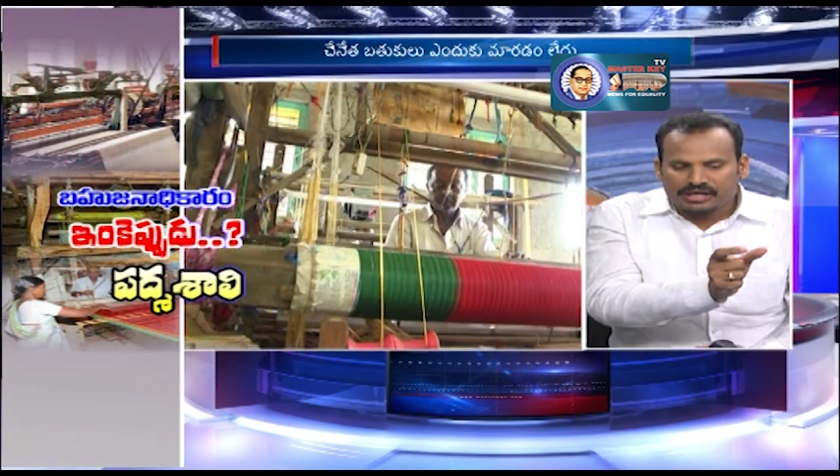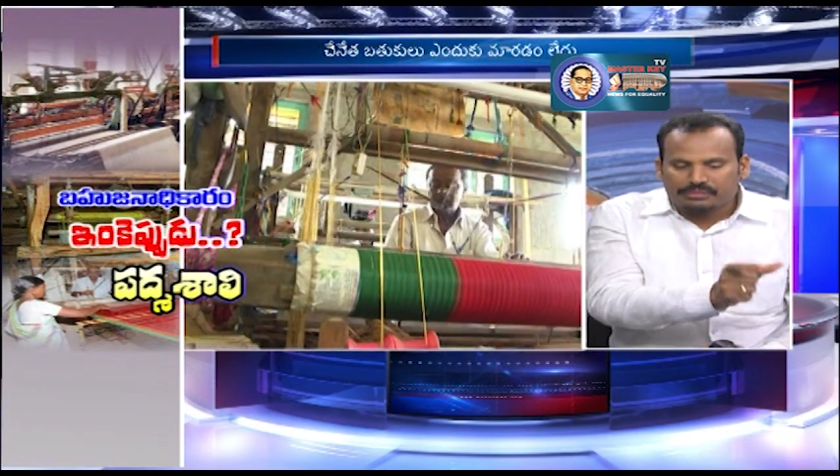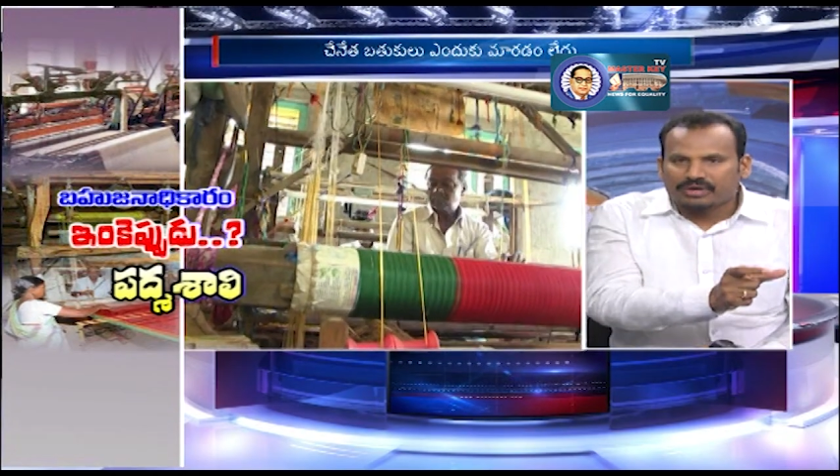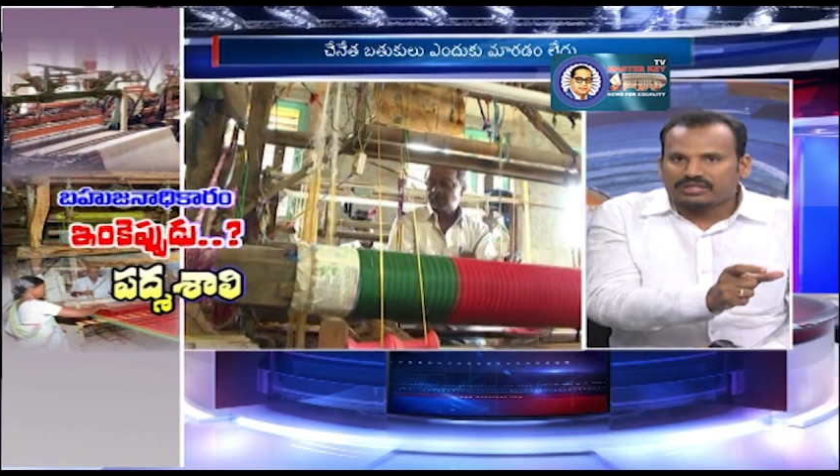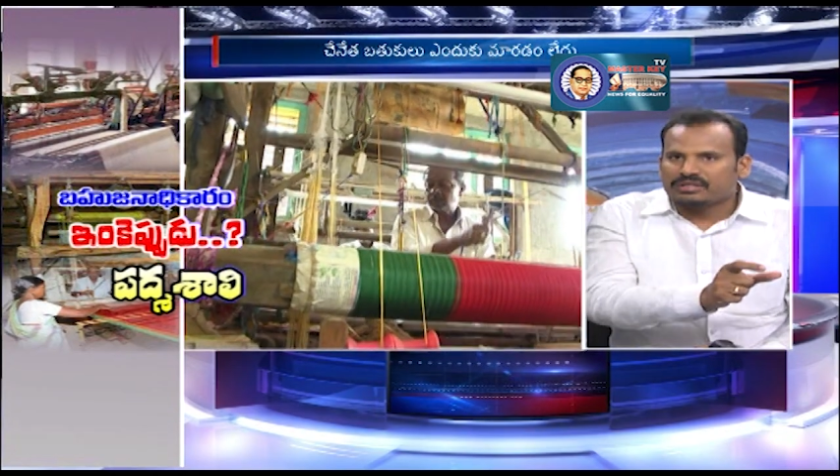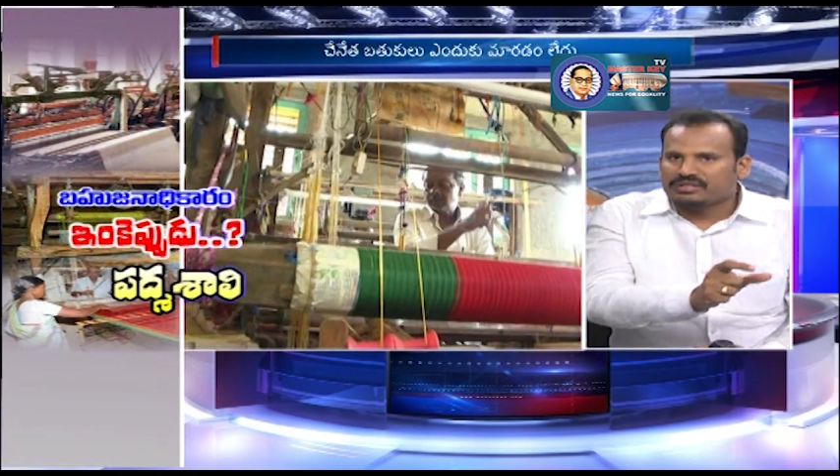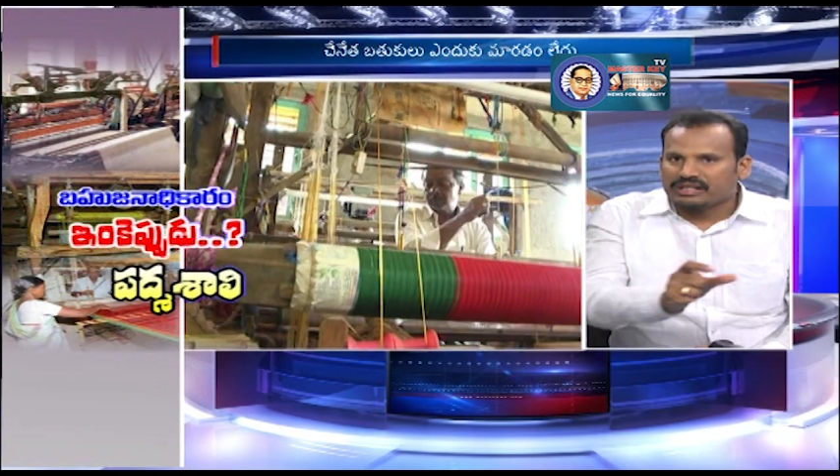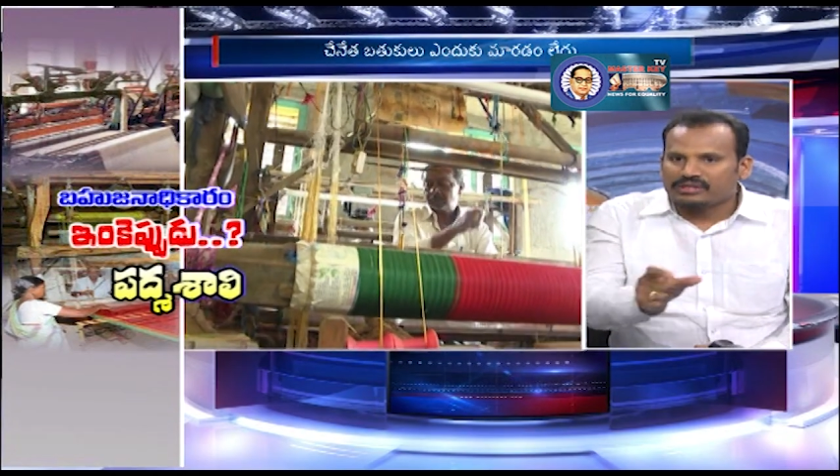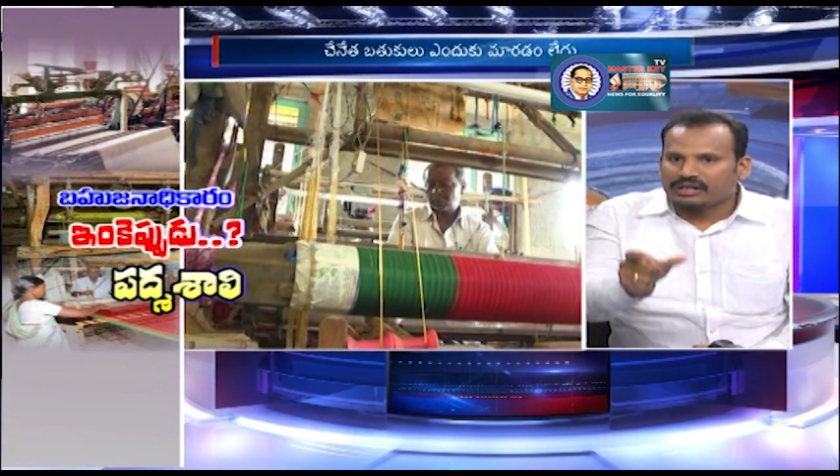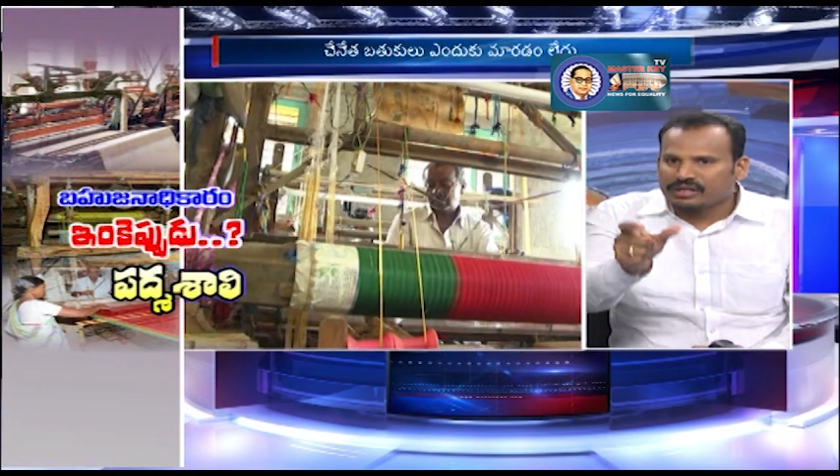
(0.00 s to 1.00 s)
ఈ పర్సన్స్
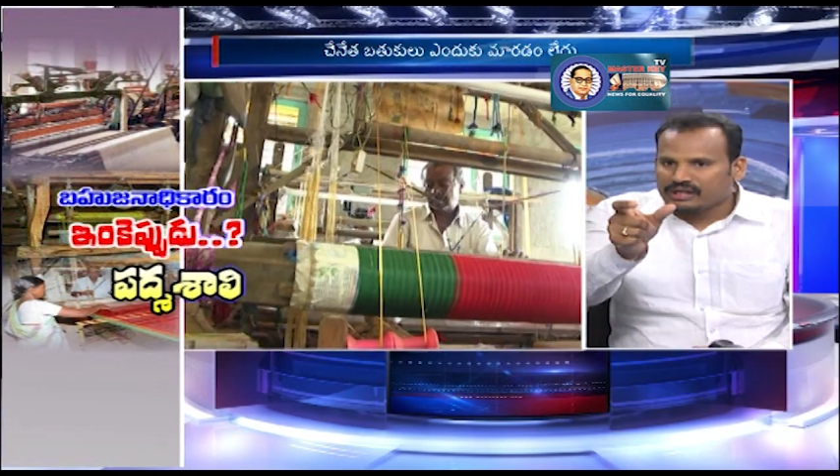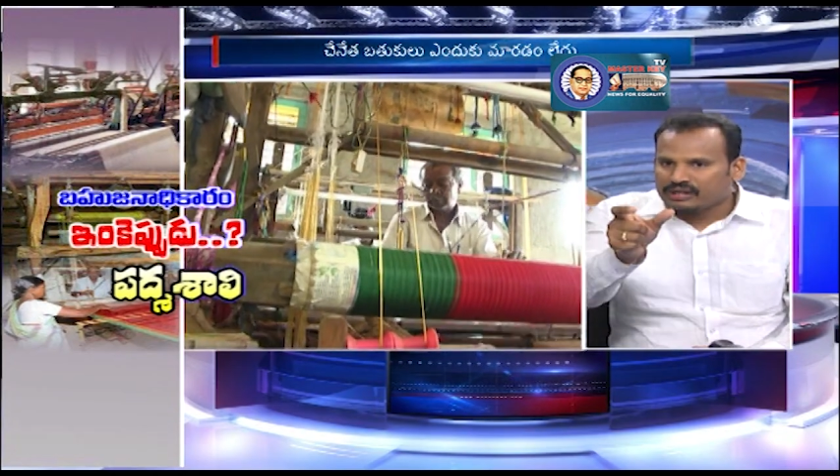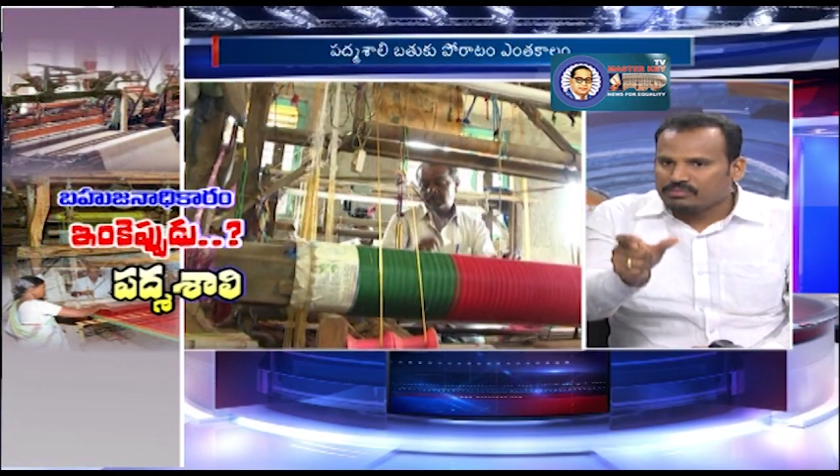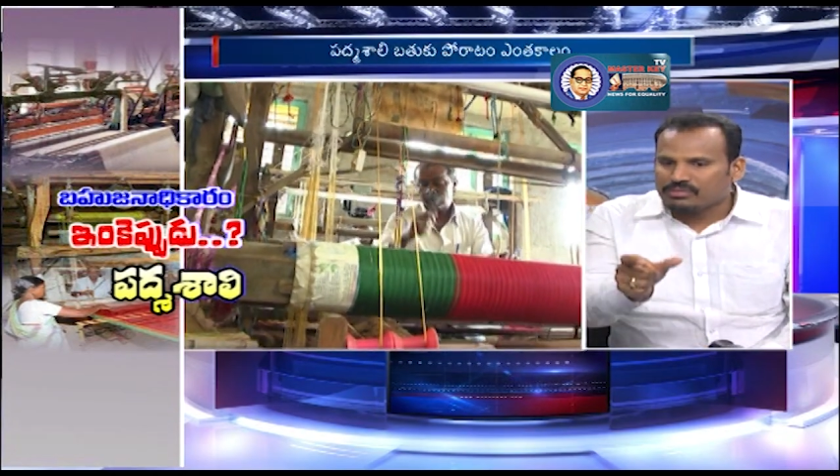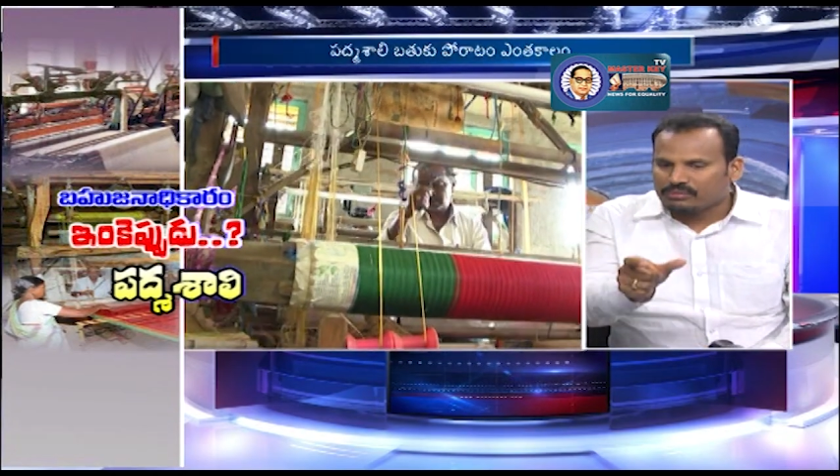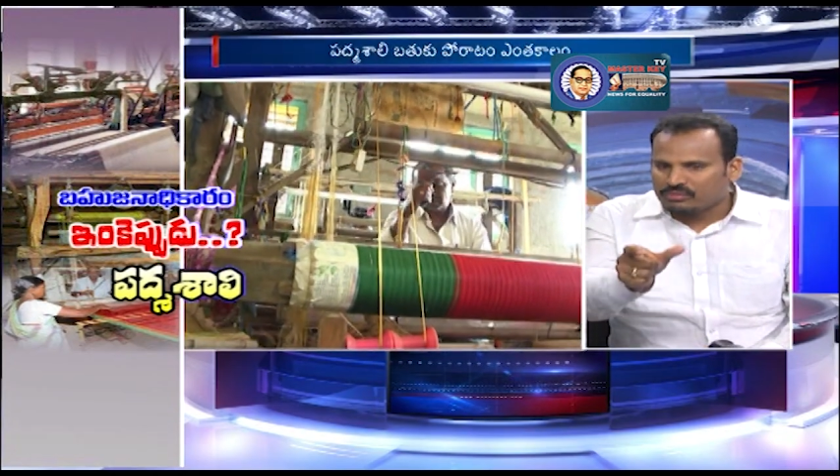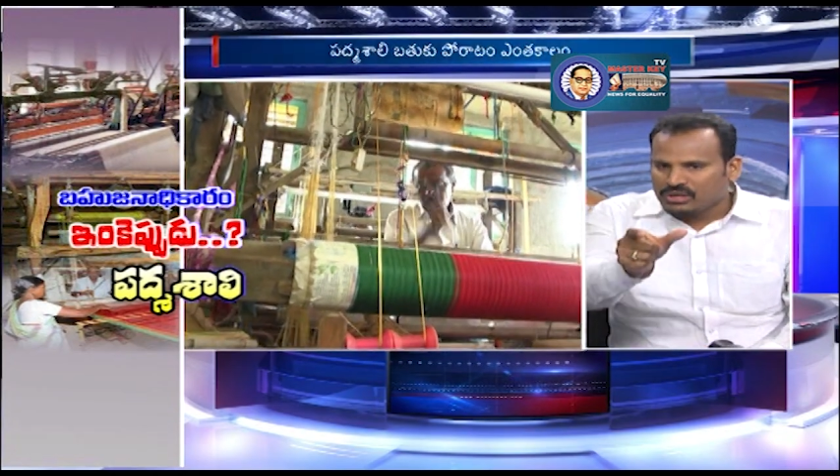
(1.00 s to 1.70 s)
అందరినీ కనుక మనం